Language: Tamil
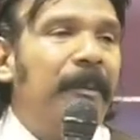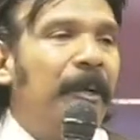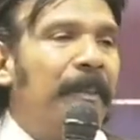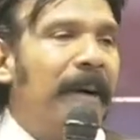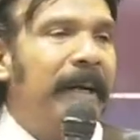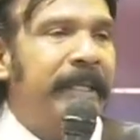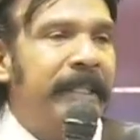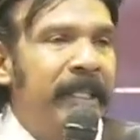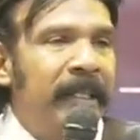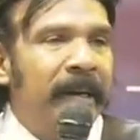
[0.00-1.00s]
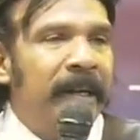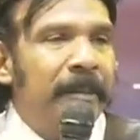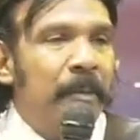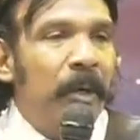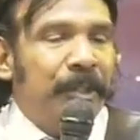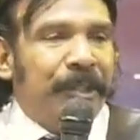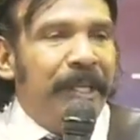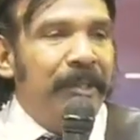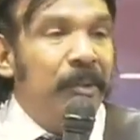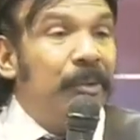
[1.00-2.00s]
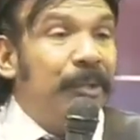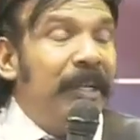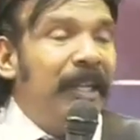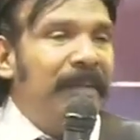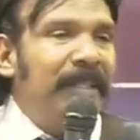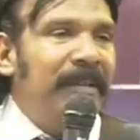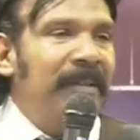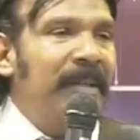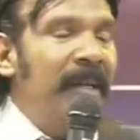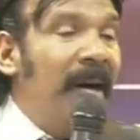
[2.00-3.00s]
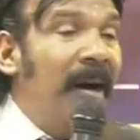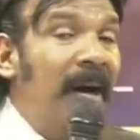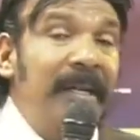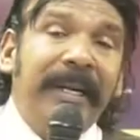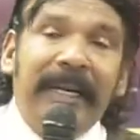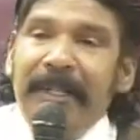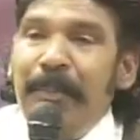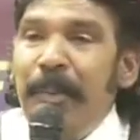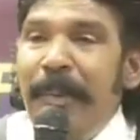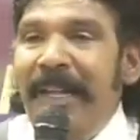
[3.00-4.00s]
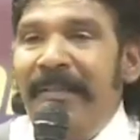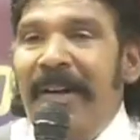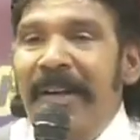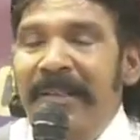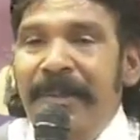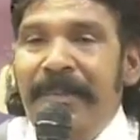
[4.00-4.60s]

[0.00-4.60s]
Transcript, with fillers: போட்டிருப்பாங்க ஆனால் மோசை நூற்றி இருபது ஆண்டுகள் இந்த பூமியிலே வாழ்ந்து